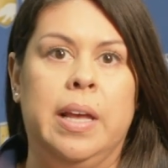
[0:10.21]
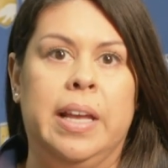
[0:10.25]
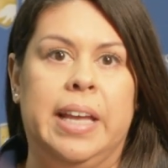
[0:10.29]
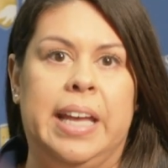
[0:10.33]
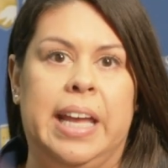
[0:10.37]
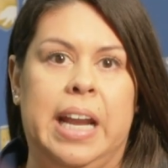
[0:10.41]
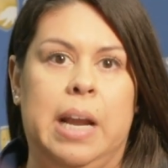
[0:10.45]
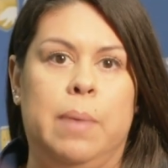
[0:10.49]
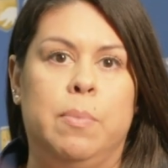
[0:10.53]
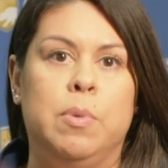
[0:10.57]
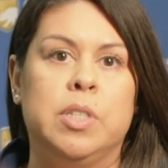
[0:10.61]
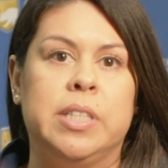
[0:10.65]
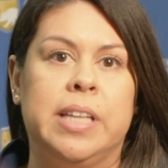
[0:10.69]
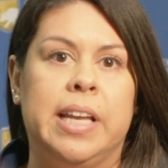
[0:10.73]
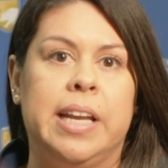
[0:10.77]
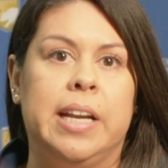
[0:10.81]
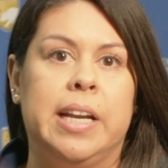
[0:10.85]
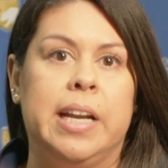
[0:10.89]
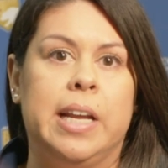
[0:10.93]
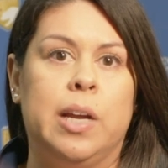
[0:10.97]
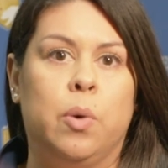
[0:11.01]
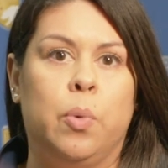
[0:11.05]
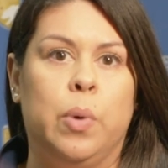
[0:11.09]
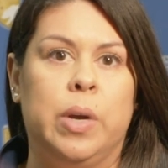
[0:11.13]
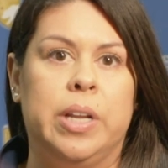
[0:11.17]
Queremos que
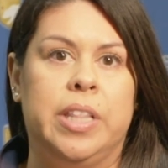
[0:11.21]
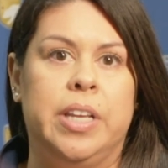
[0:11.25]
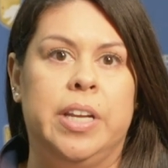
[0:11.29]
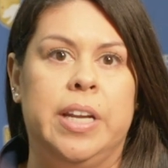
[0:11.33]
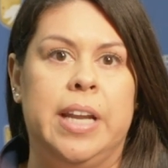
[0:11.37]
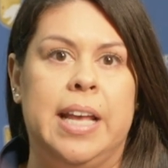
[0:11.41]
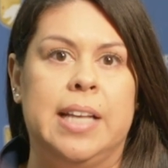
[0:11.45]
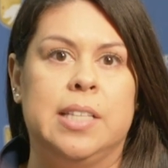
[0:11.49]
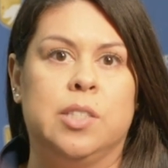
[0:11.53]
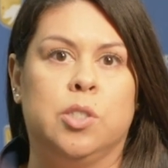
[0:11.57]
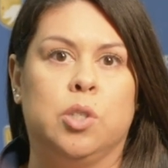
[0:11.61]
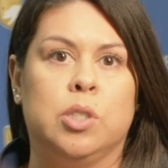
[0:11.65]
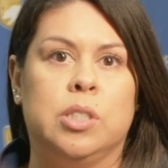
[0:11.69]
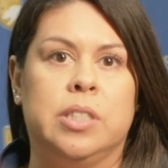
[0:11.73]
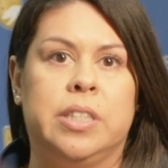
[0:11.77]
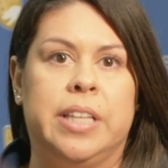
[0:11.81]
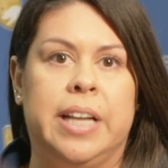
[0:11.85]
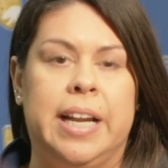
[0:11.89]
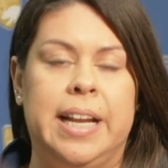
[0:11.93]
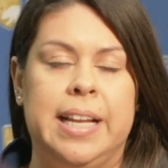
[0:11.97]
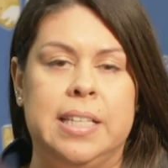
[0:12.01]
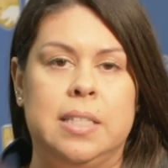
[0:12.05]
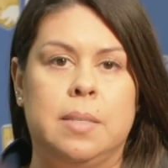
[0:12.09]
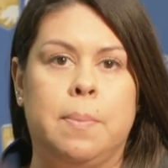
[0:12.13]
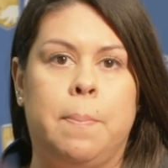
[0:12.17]
recuerden estos
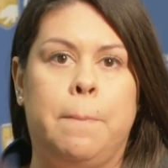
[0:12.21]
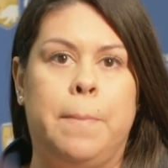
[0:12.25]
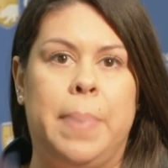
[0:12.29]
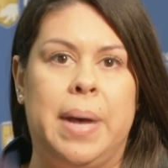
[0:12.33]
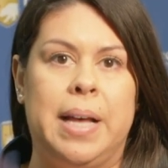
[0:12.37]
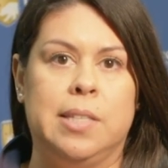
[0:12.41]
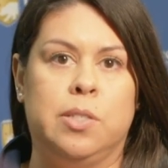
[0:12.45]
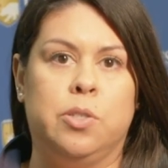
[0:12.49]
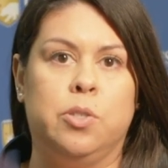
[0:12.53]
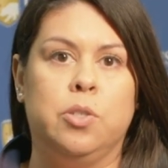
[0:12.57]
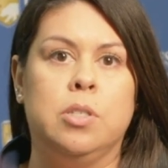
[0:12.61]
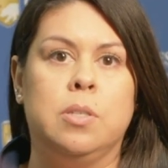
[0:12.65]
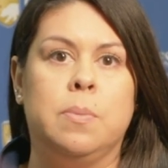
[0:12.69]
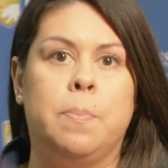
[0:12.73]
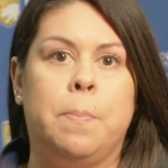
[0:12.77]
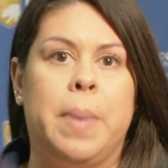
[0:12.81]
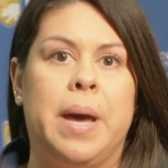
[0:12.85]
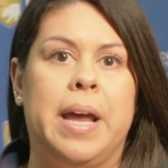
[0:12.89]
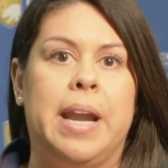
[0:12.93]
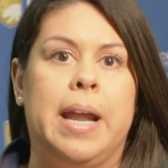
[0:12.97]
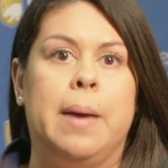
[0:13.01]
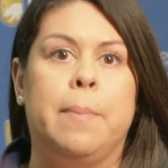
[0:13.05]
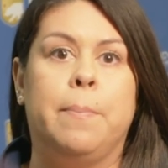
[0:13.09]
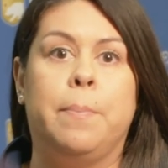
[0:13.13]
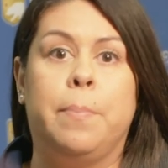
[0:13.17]
tres pasos
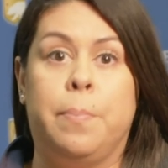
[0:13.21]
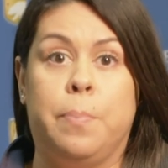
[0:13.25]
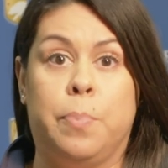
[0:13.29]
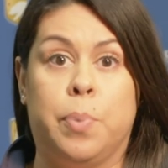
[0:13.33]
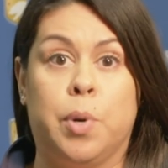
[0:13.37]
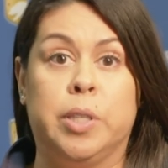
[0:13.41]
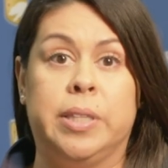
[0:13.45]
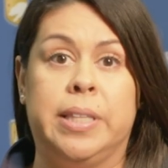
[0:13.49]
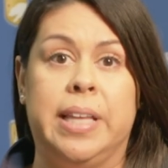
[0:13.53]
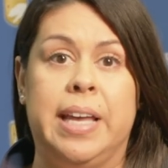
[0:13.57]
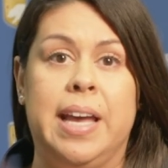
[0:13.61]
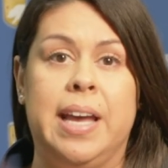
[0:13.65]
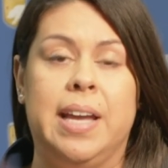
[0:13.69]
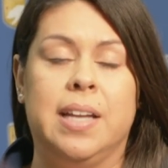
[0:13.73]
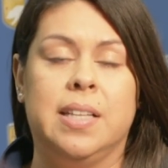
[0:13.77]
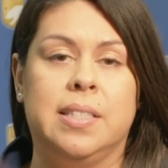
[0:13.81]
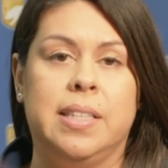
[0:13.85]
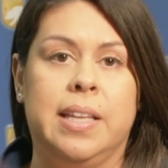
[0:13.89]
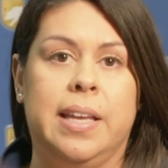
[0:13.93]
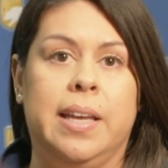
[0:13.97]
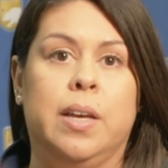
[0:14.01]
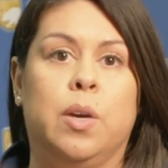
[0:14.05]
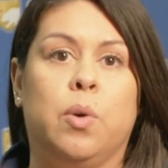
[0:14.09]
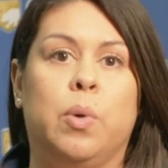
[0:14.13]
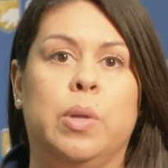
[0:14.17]
para
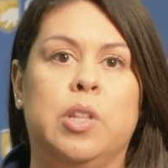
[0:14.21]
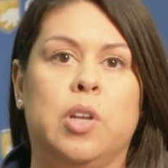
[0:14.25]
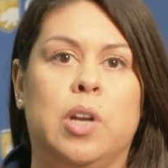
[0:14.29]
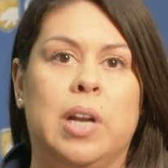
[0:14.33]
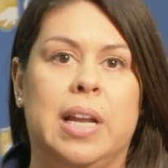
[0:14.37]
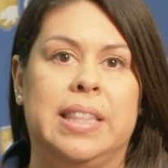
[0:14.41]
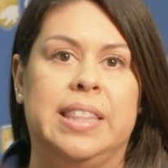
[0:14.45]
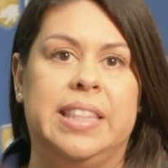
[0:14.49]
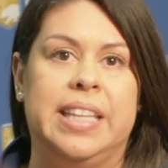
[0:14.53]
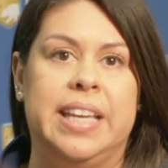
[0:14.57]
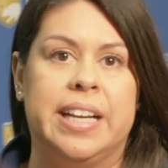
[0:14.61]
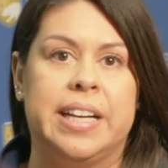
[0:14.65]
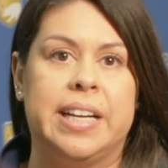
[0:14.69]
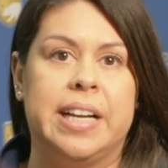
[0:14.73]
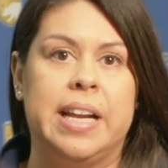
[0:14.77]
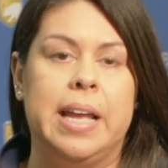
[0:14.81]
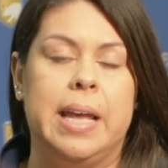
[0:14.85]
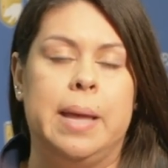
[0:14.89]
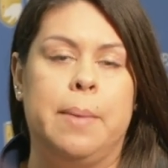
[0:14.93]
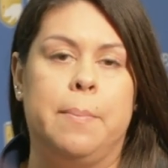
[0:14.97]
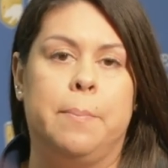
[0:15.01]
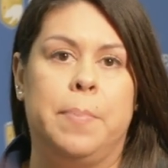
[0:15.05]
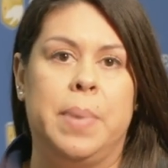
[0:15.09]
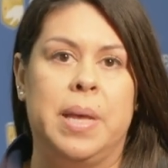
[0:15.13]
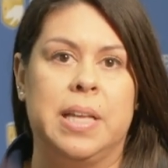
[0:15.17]
protegerse cuando la tierra
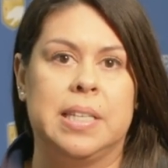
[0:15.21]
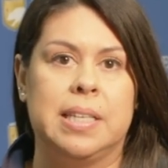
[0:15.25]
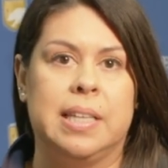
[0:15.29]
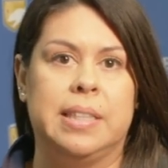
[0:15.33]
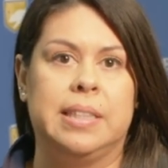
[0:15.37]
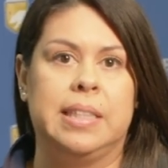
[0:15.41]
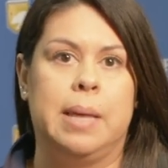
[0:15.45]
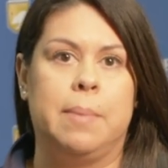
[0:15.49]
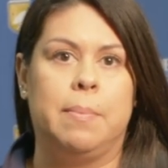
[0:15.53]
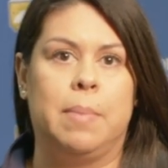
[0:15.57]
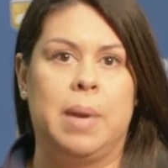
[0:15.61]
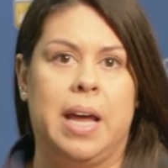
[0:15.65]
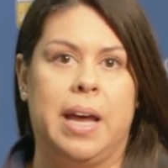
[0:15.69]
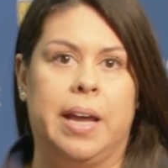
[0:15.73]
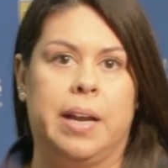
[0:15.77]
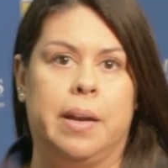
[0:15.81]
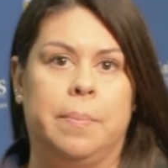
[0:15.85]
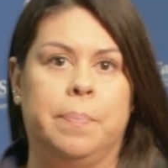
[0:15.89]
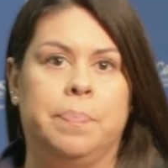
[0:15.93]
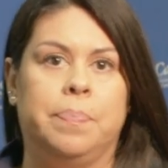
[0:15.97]
empieza a temblar.